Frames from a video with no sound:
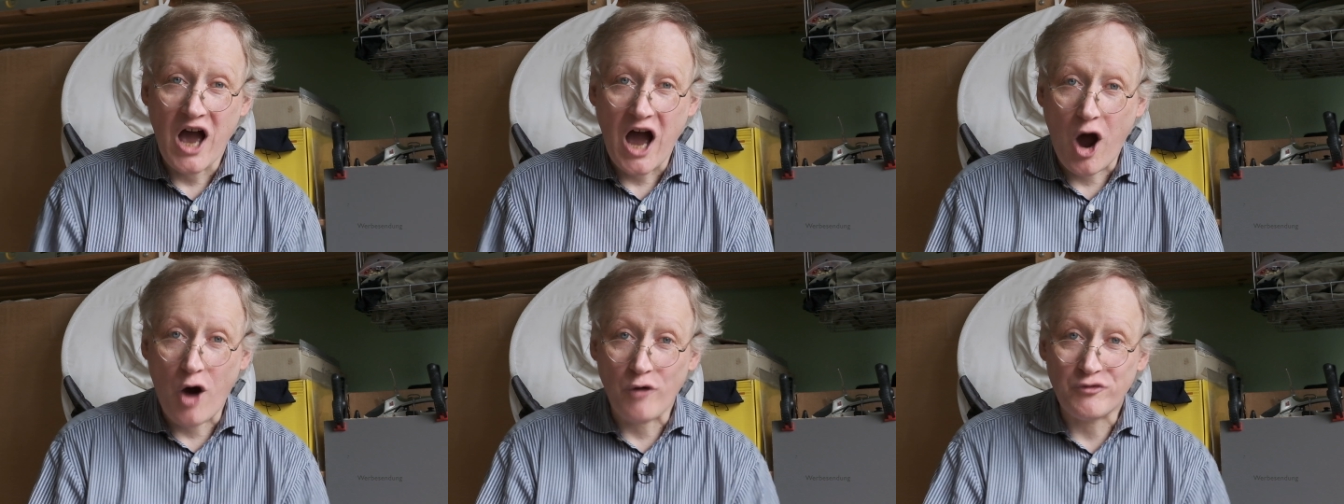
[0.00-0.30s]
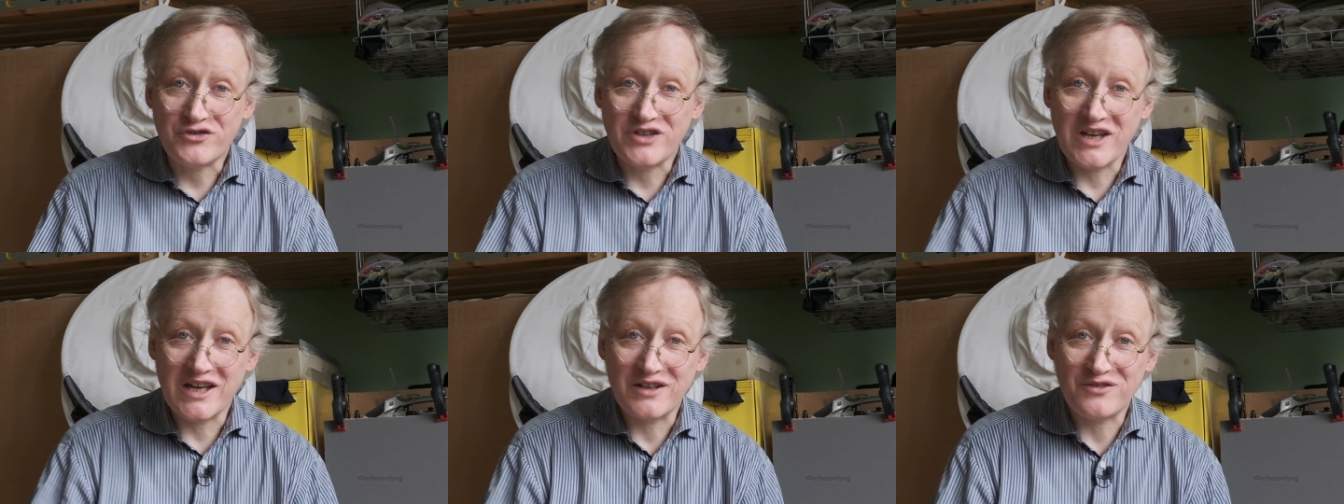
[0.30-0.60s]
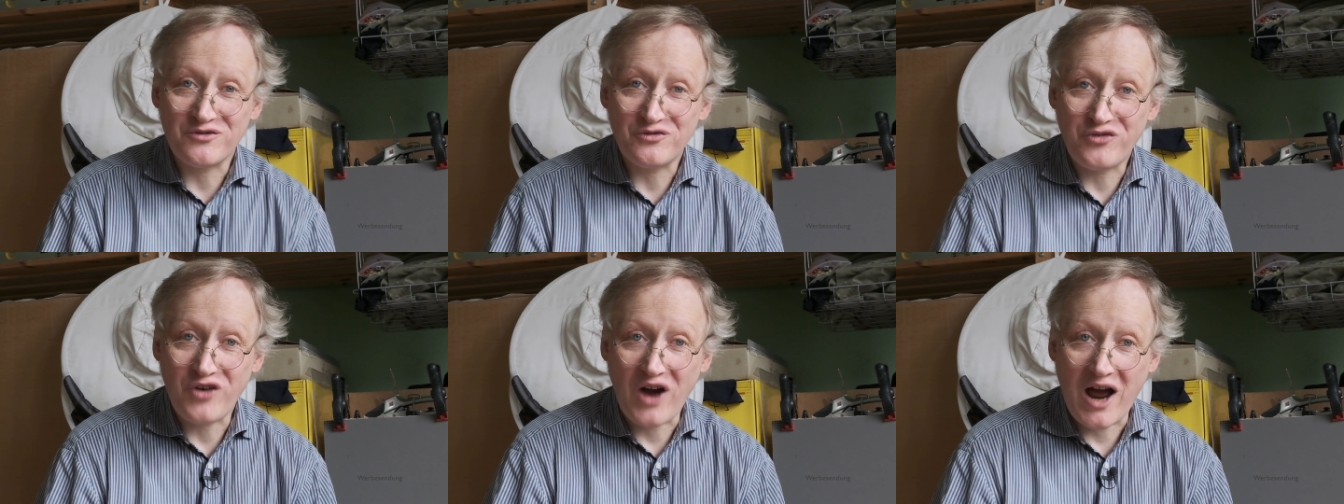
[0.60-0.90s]
Auf
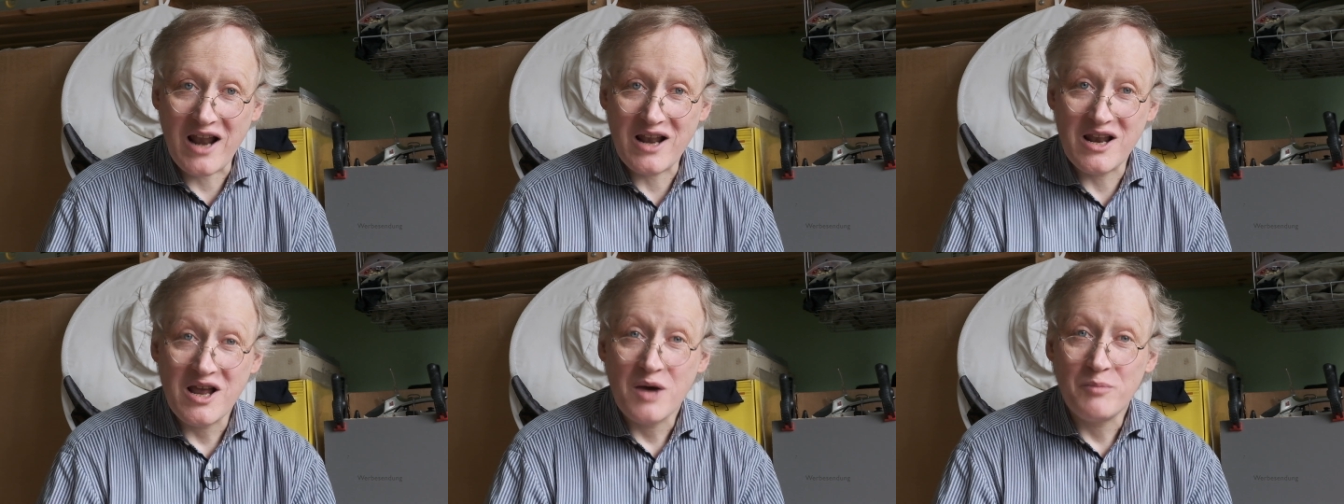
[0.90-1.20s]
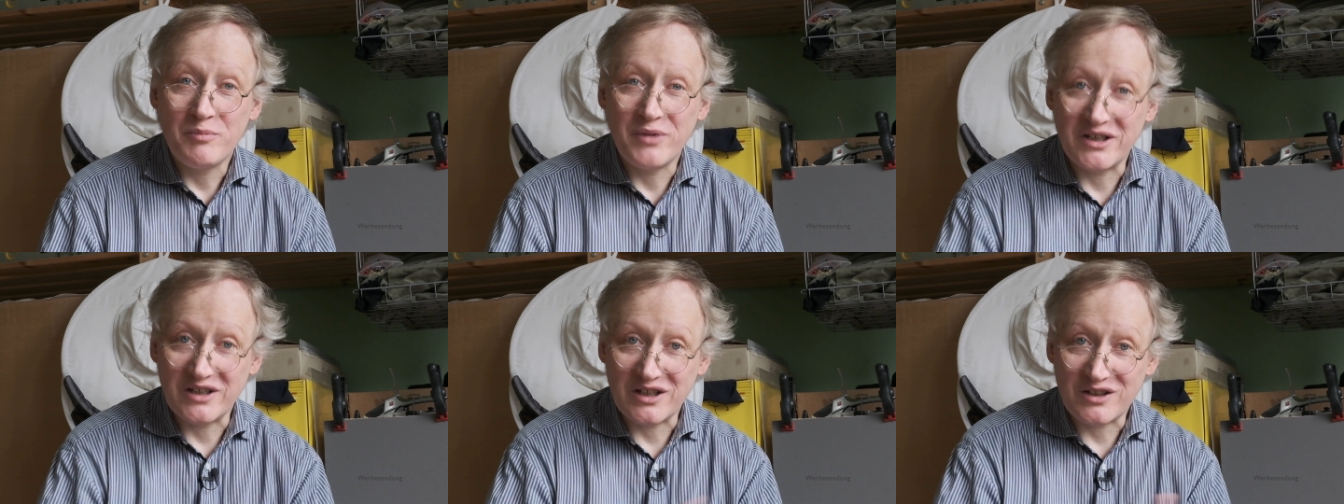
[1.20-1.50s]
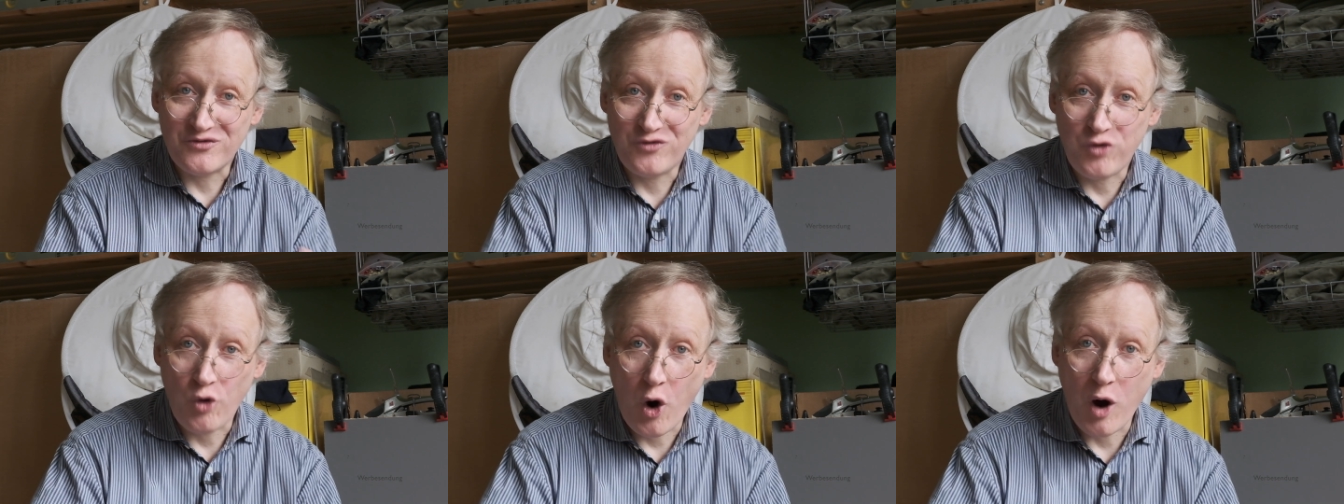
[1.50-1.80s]
jeden Fall bin
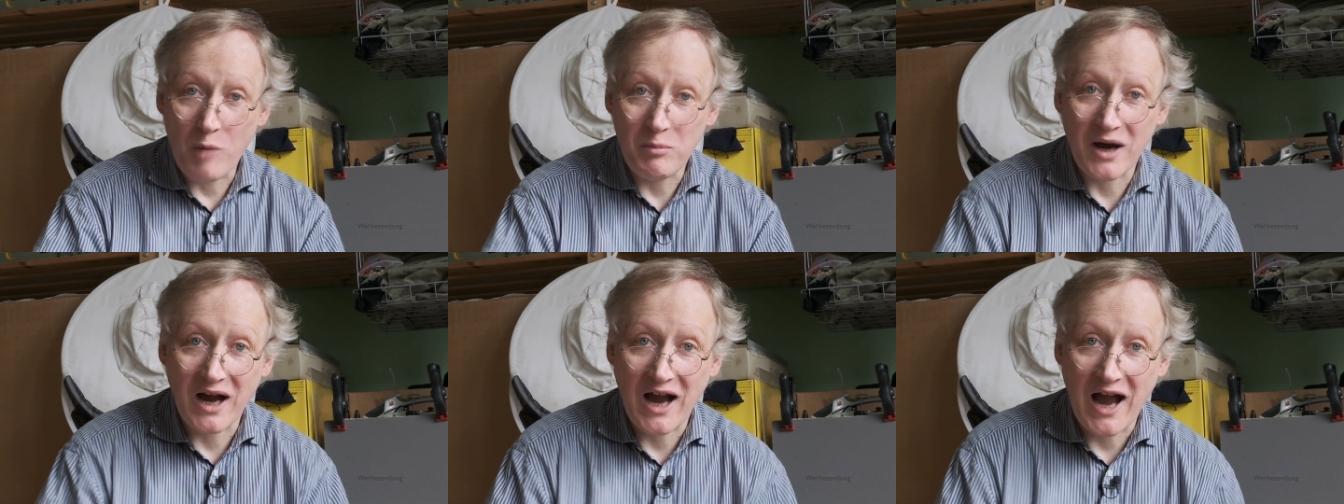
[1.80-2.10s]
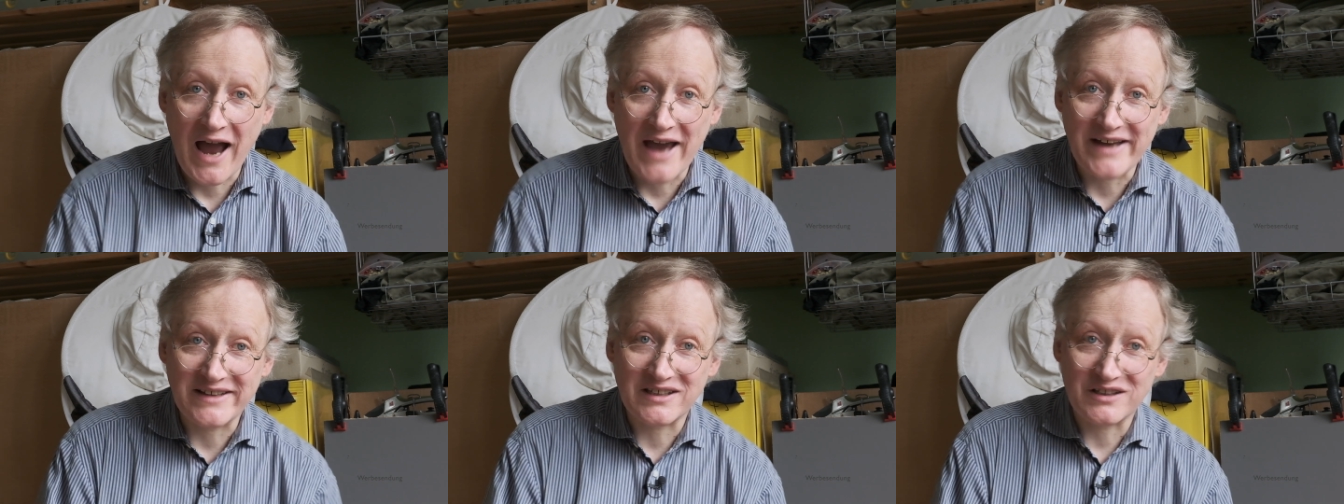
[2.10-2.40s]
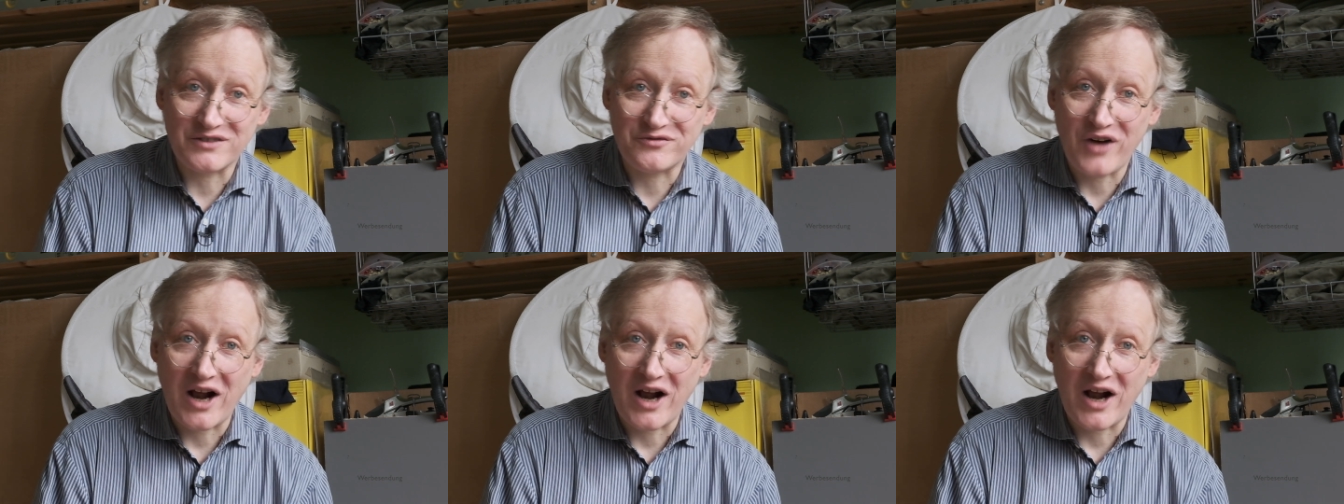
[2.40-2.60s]
ich vorbereitet,